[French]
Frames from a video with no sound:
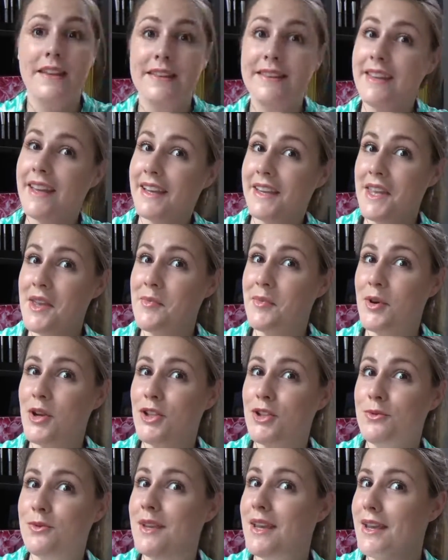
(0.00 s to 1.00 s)
Dernier
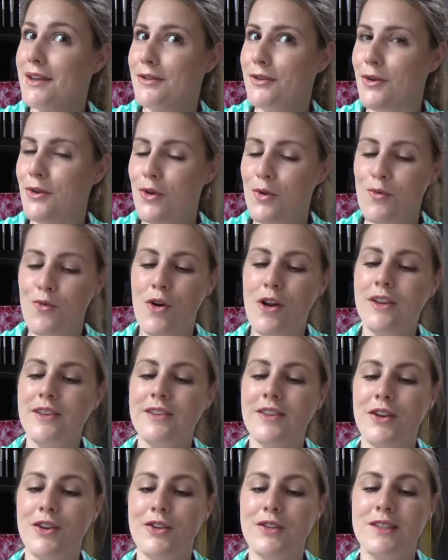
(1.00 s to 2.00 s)
produit et non le
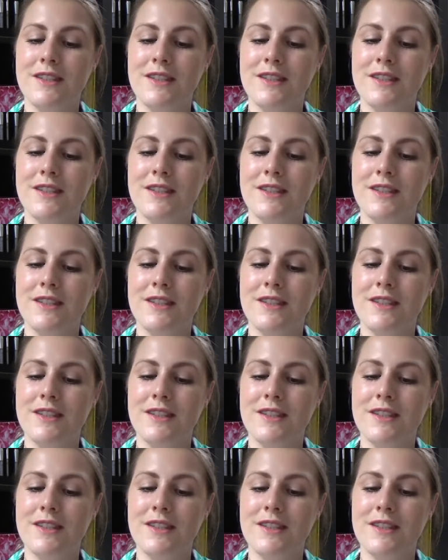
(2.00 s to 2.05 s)
moindre,